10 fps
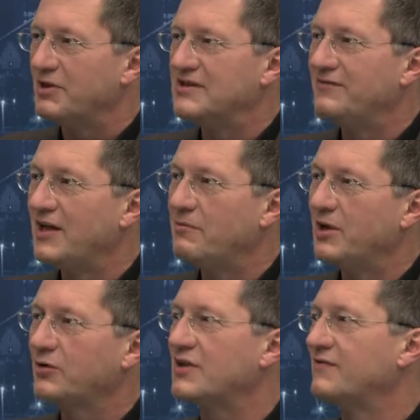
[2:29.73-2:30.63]
sind wir der
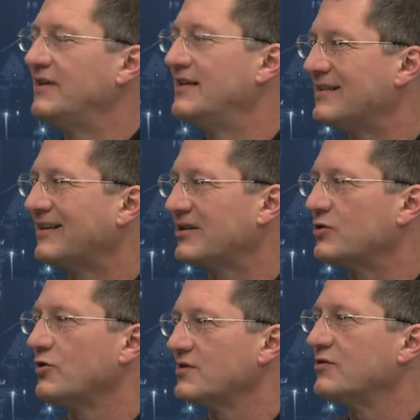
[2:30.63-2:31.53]
Meinung, dass wir diese
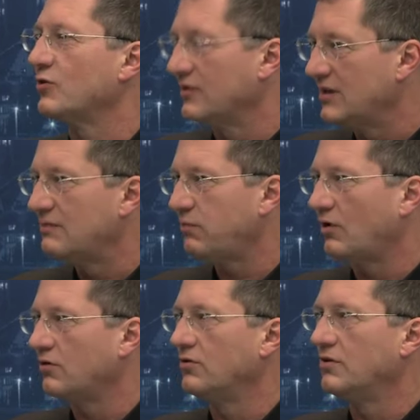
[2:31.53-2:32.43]
Ressourcen dort nicht
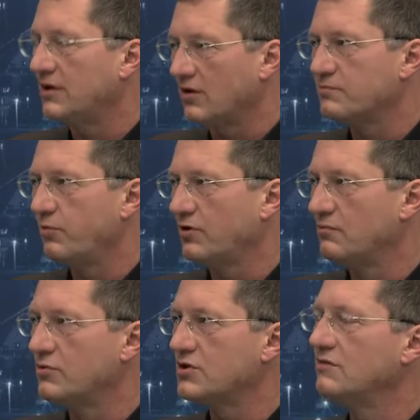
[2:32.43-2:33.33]
brauchen und nicht
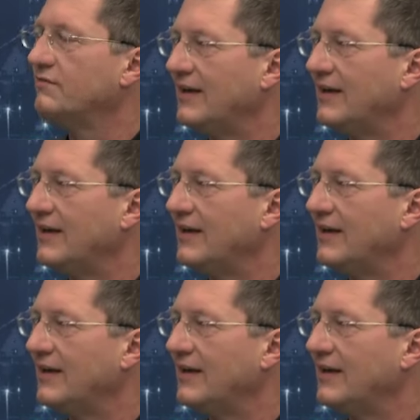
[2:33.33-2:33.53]
ausbeuten müssen,